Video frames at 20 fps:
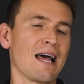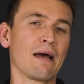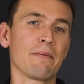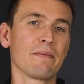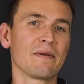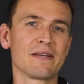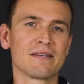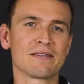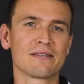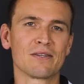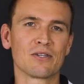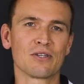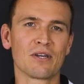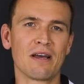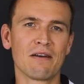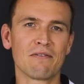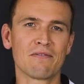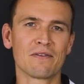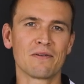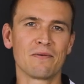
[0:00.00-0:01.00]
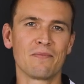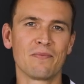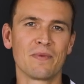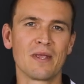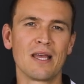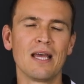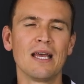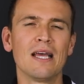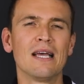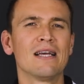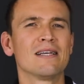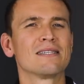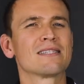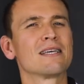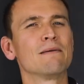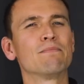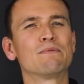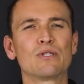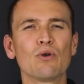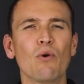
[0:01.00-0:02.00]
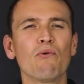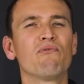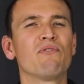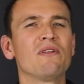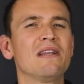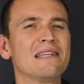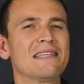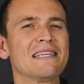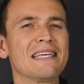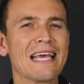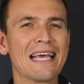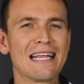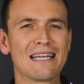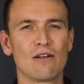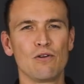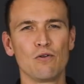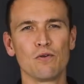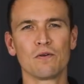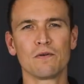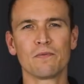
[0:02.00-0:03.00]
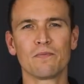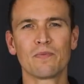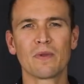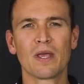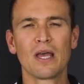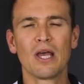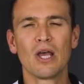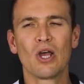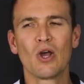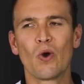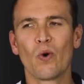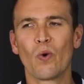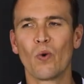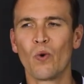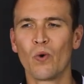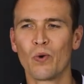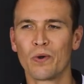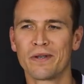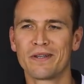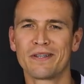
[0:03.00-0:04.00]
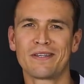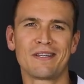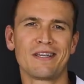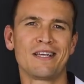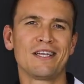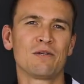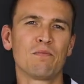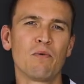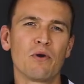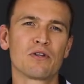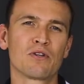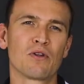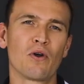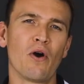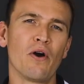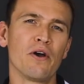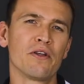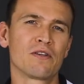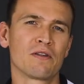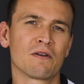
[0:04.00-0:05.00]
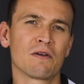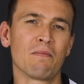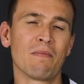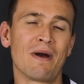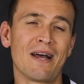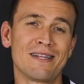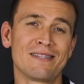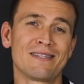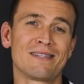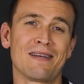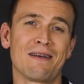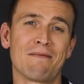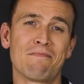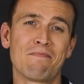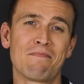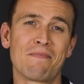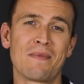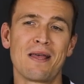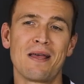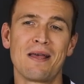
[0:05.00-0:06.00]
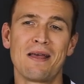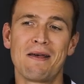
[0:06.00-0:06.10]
habe ich es geschafft. Es gibt so viele Diätlügen und ich möchte heute gemeinsam